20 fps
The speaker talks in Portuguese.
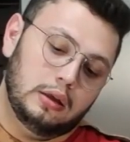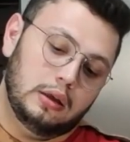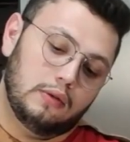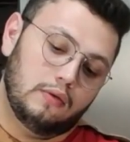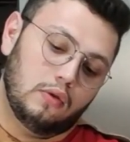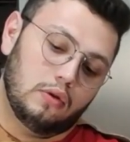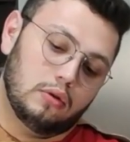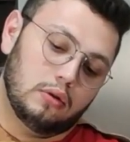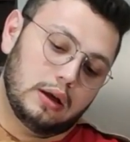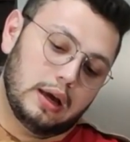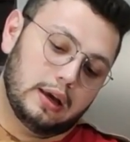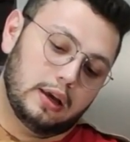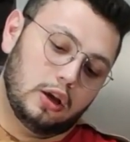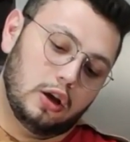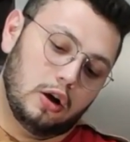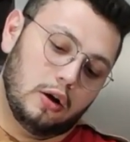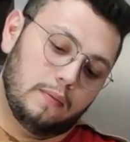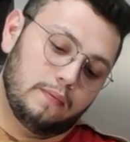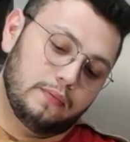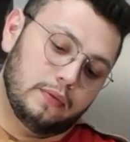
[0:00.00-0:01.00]
Eu vou colocar
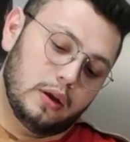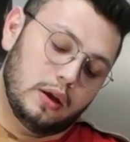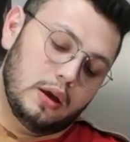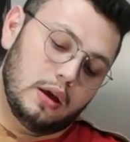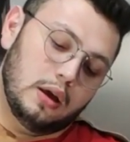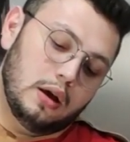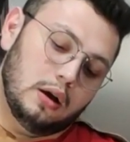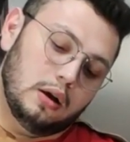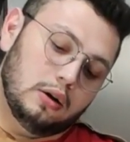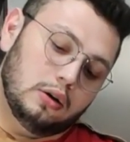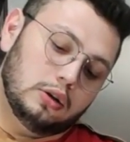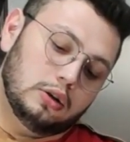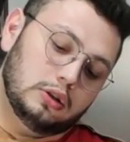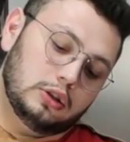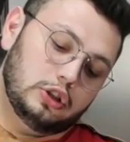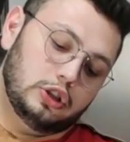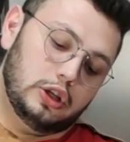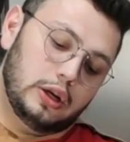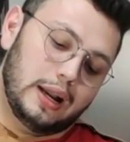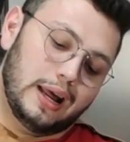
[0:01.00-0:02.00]
aqui, ó,
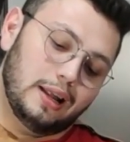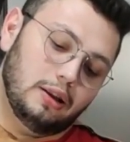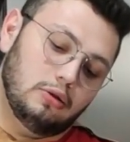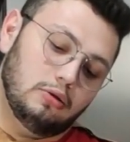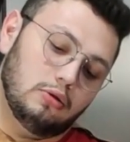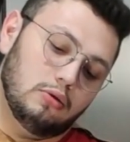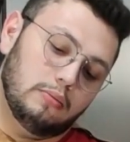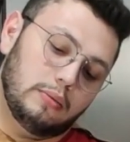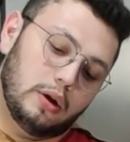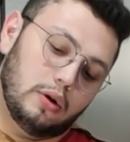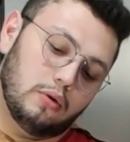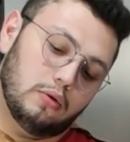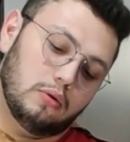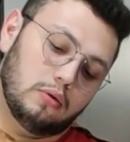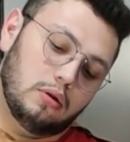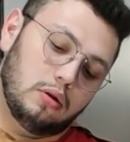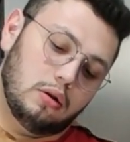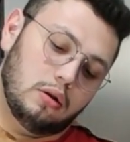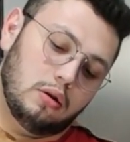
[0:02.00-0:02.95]
direto no meu